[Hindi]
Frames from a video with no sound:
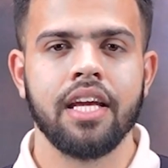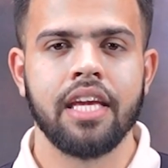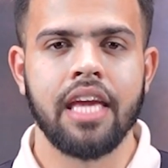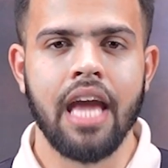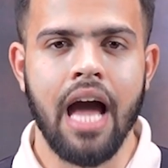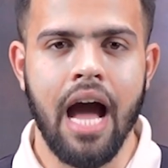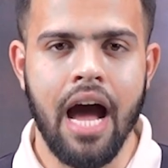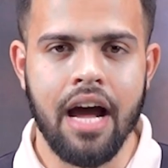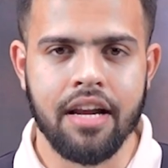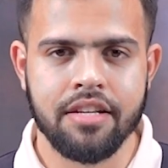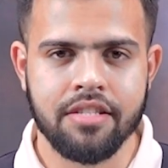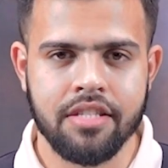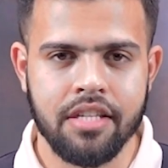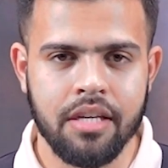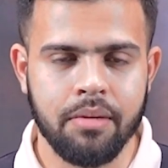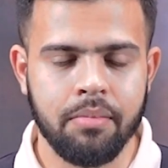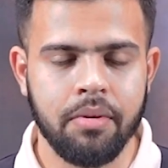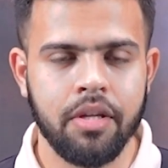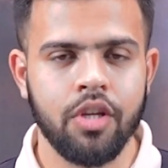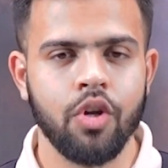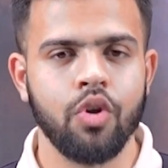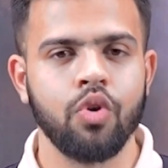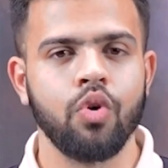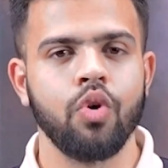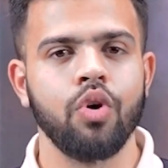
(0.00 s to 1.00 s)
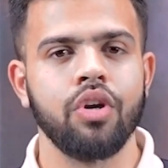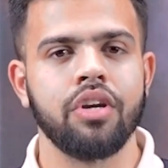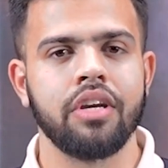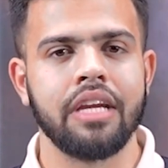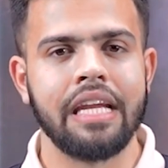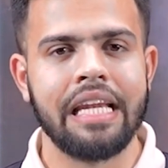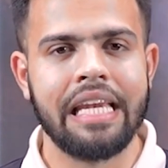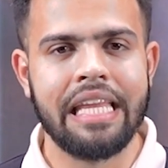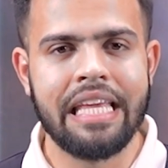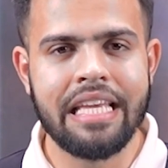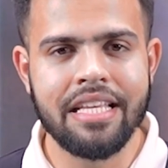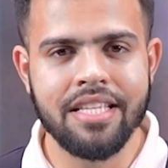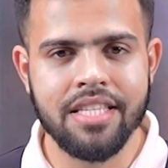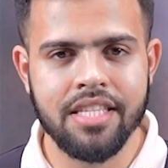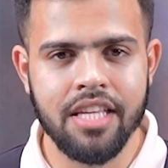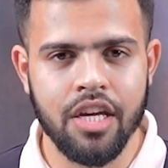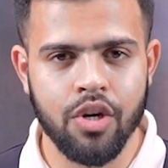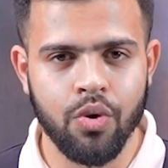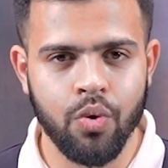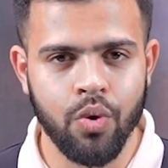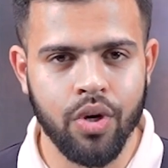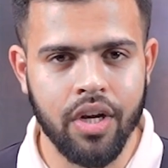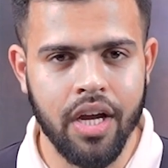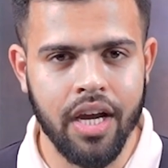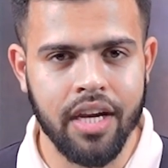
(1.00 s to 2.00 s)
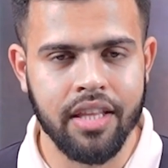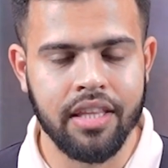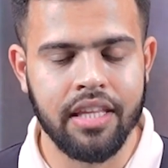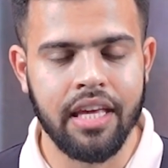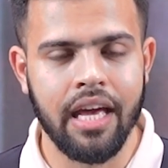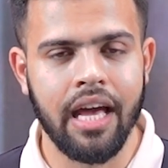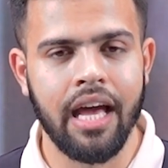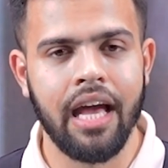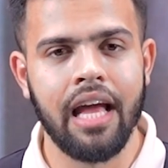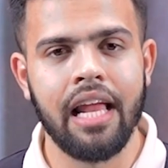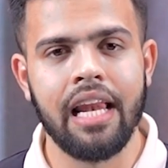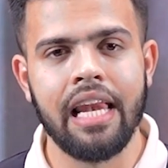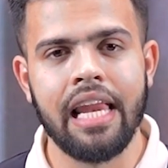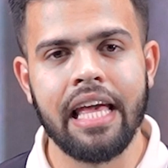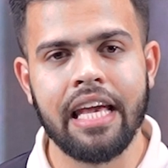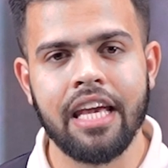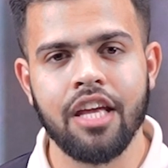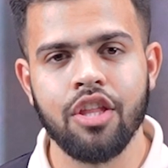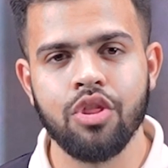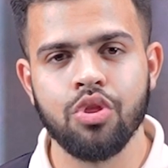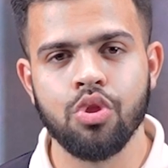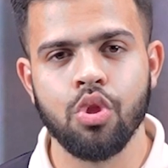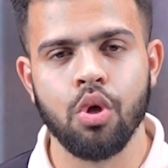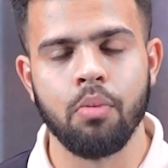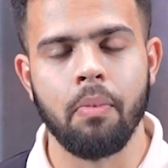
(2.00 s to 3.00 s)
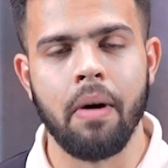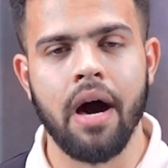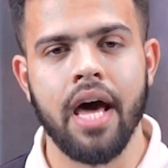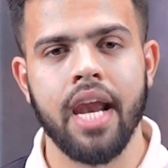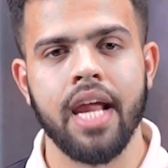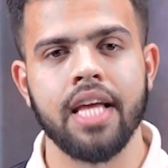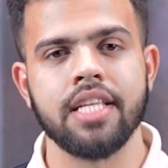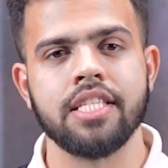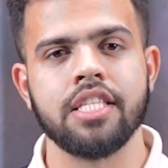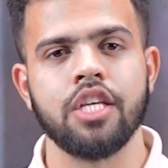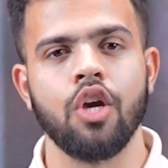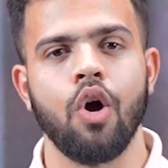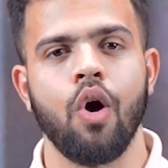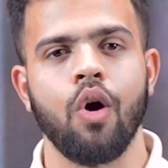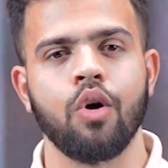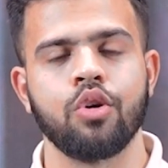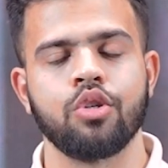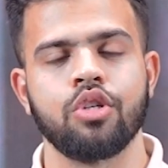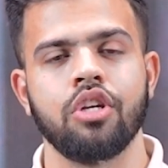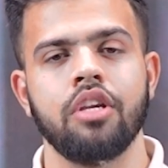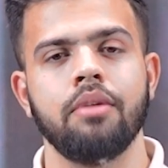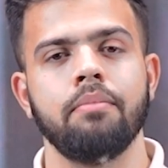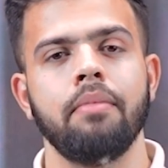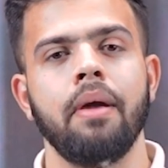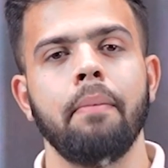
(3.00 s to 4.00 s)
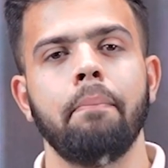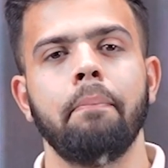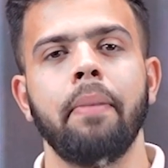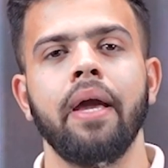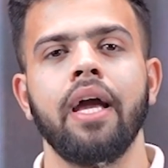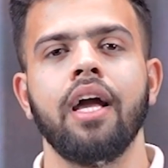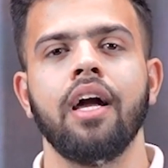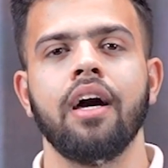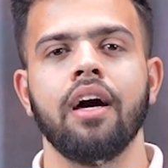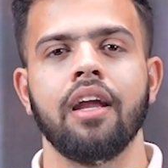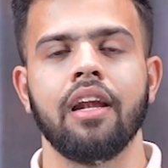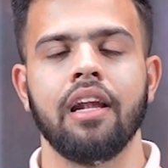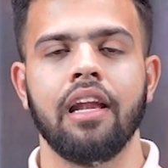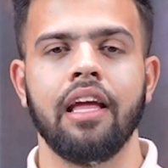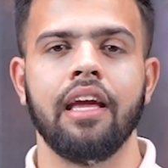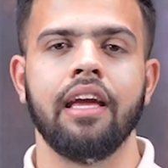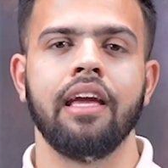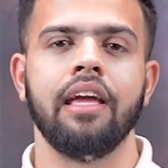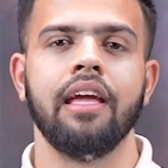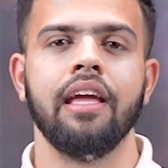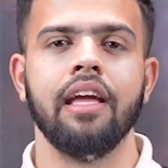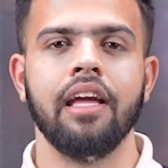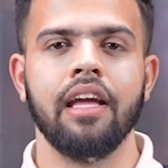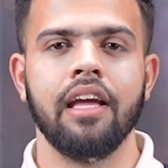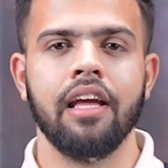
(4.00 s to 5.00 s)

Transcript: कि आरसीबी ने उनको रिलीज जरूर कर दिया है लेकिन दोबारा से ऑप्शन में पिक कर लेगी